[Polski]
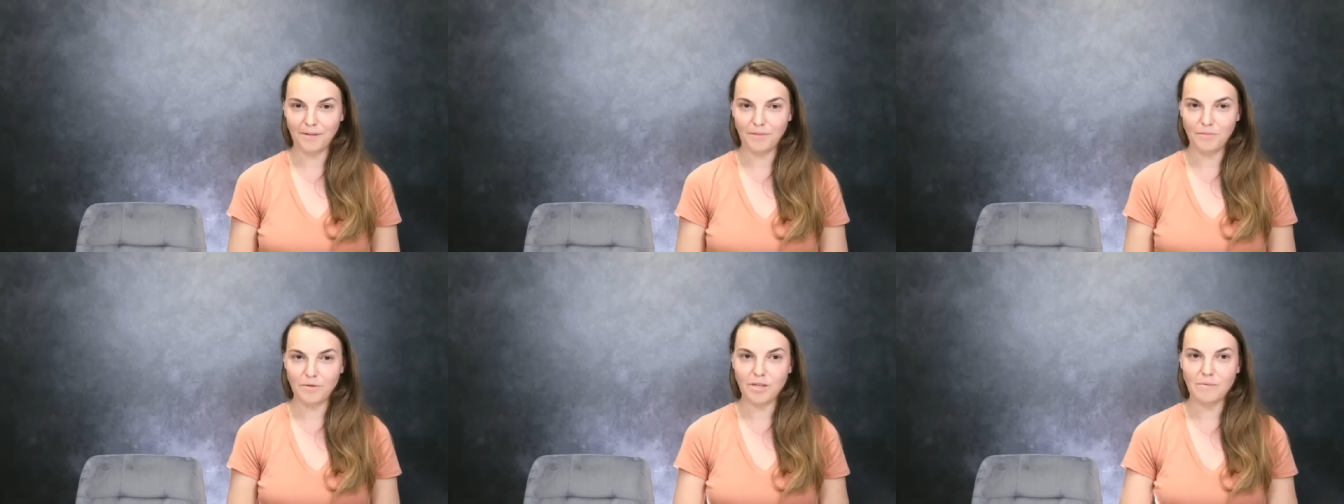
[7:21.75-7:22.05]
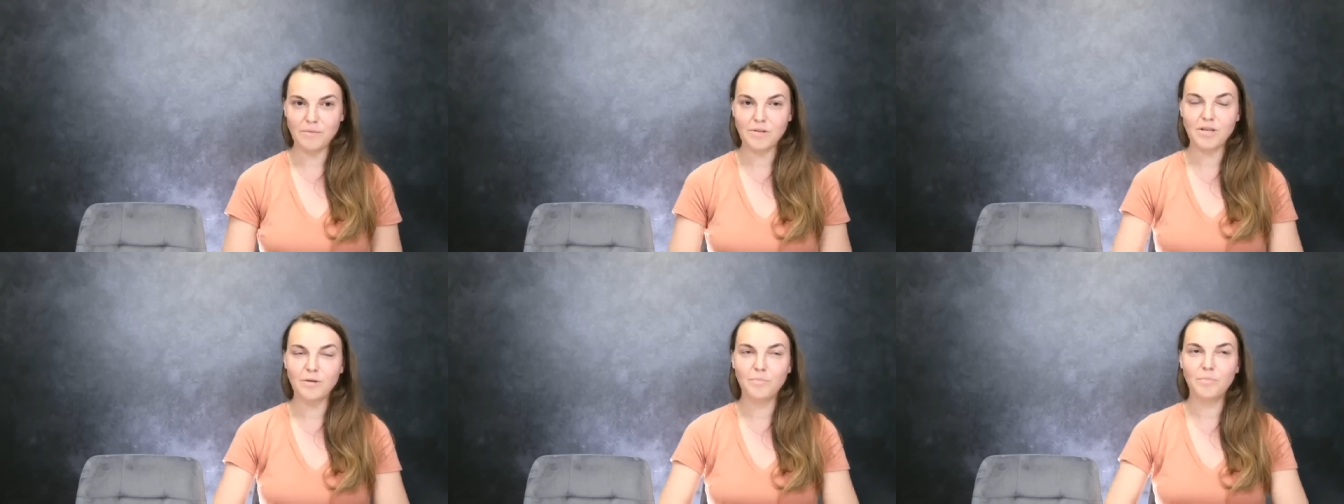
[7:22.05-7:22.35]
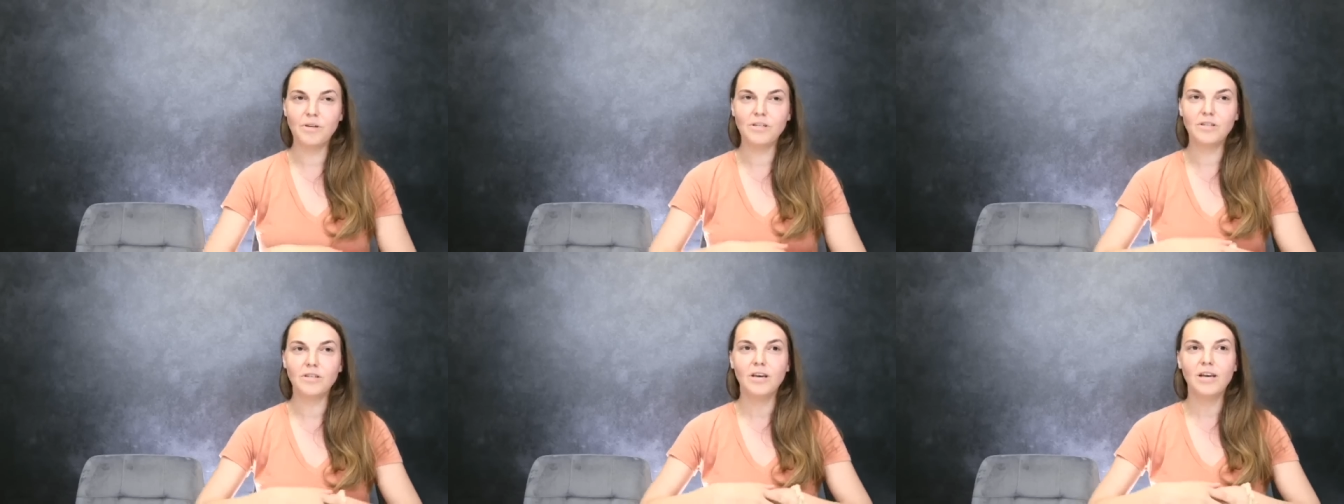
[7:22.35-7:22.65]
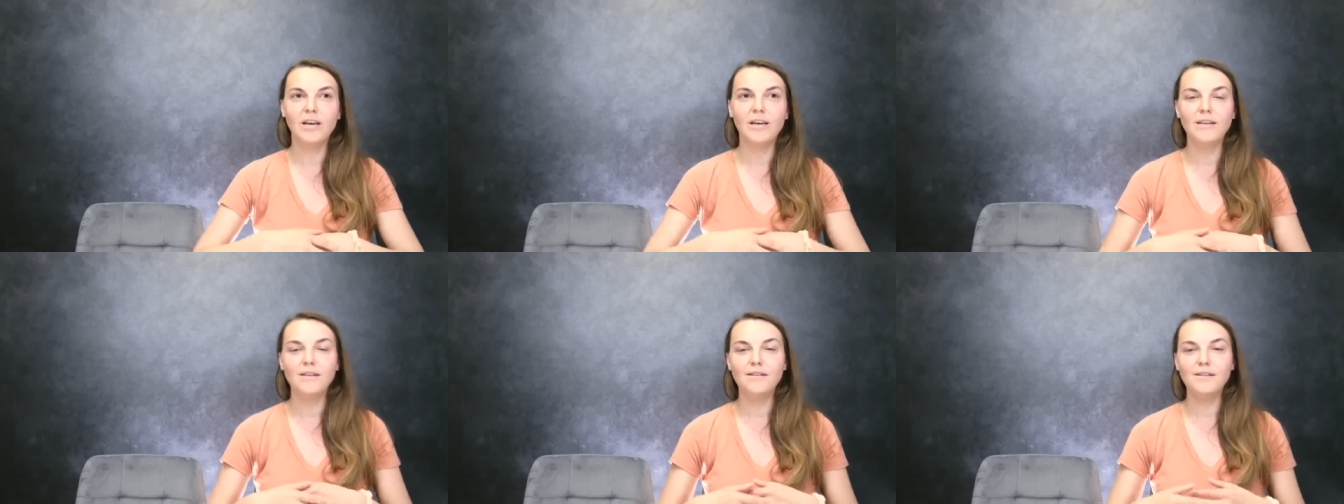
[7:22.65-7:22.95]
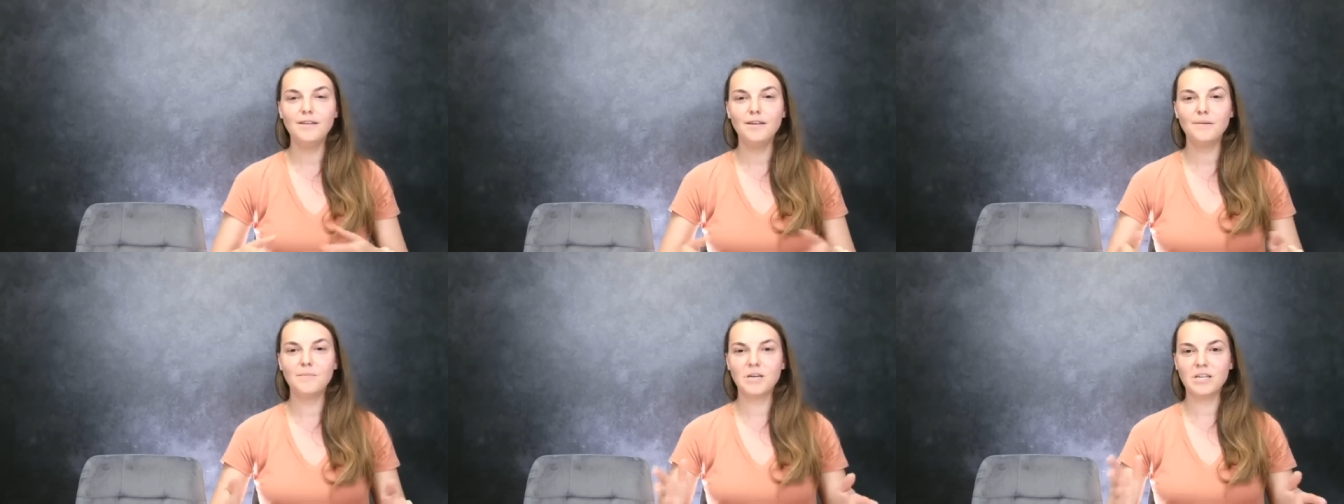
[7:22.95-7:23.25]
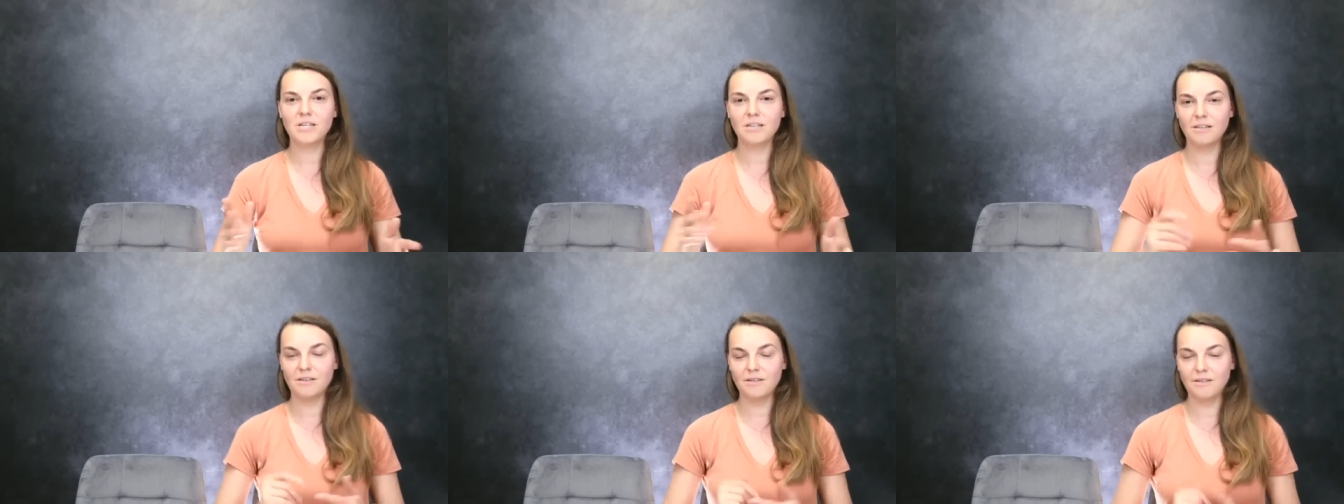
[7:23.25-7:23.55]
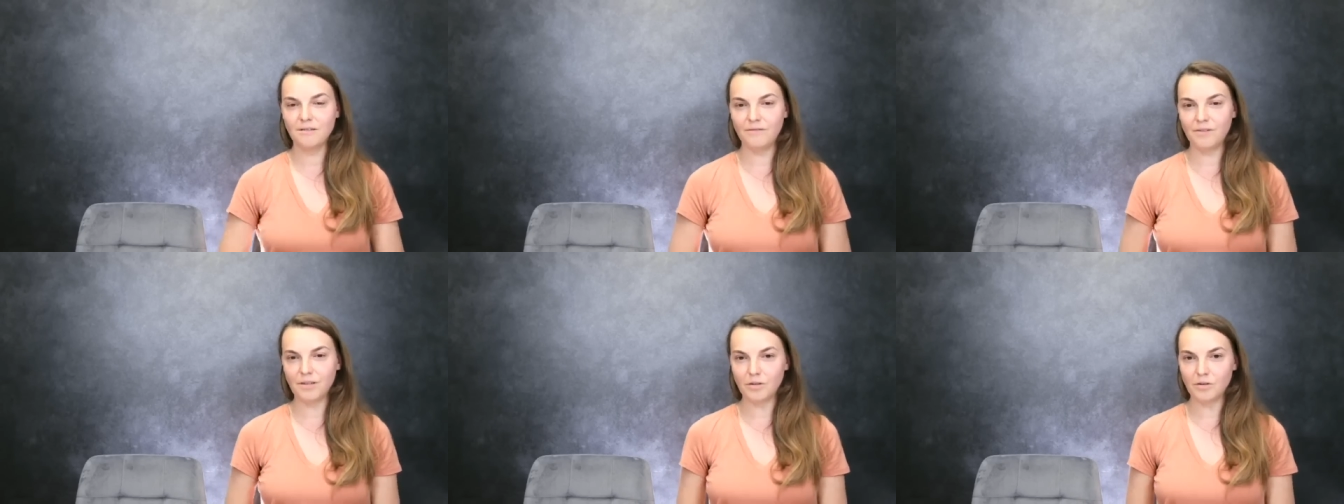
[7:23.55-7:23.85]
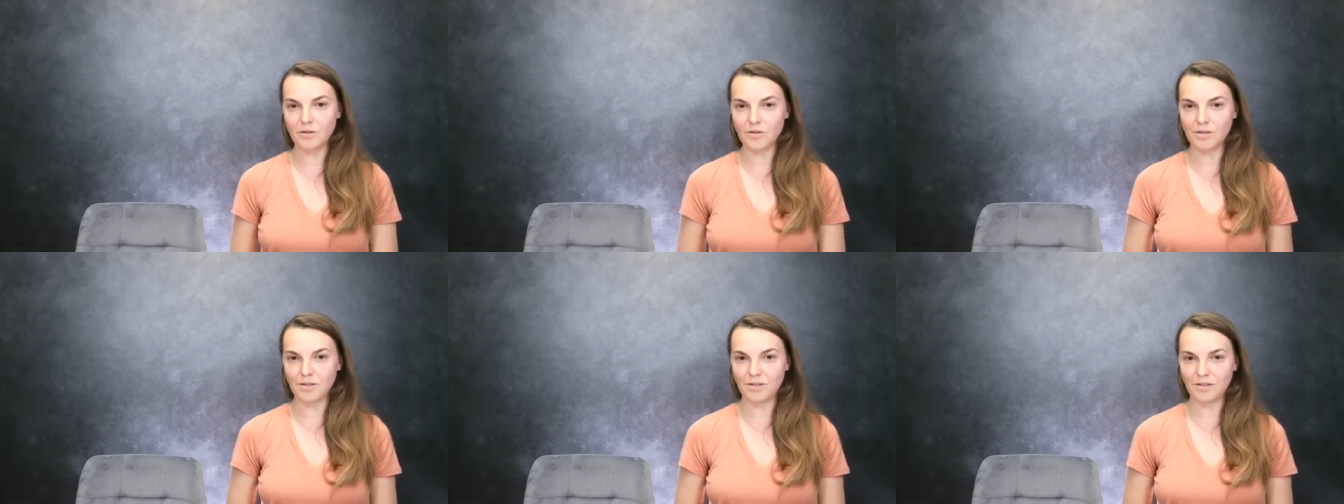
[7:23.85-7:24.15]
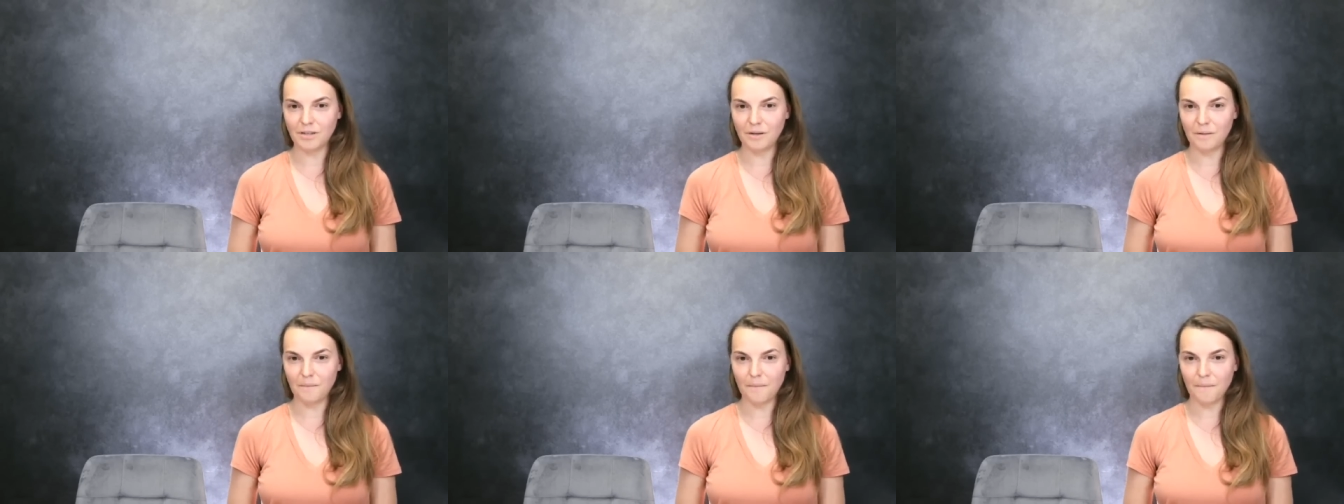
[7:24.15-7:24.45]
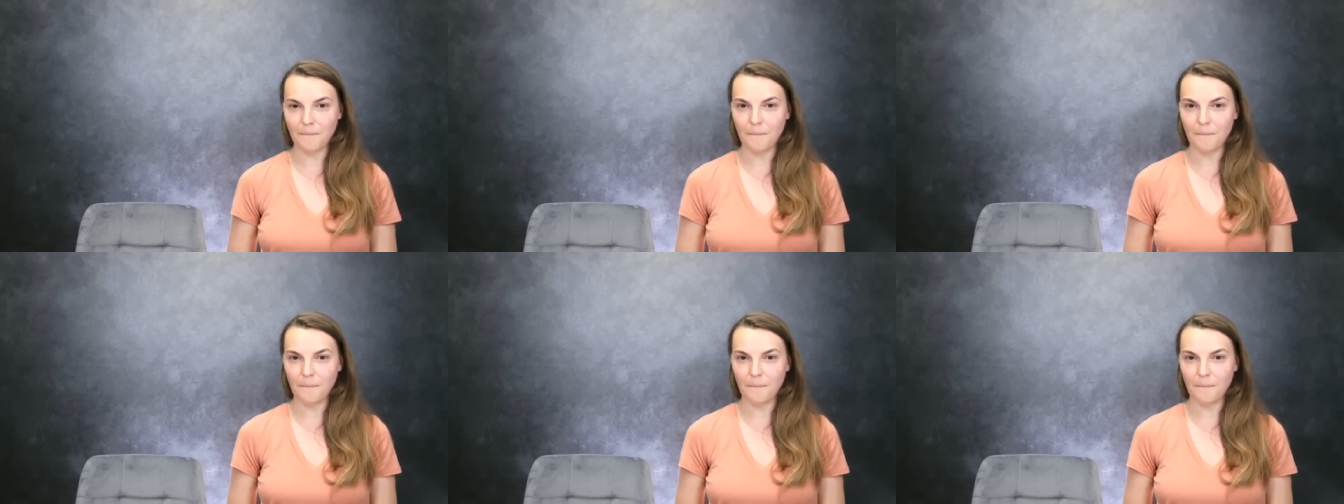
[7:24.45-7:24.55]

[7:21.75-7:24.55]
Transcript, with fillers: I można by sobie powiedzieć, nie ma szczęśliwego życia.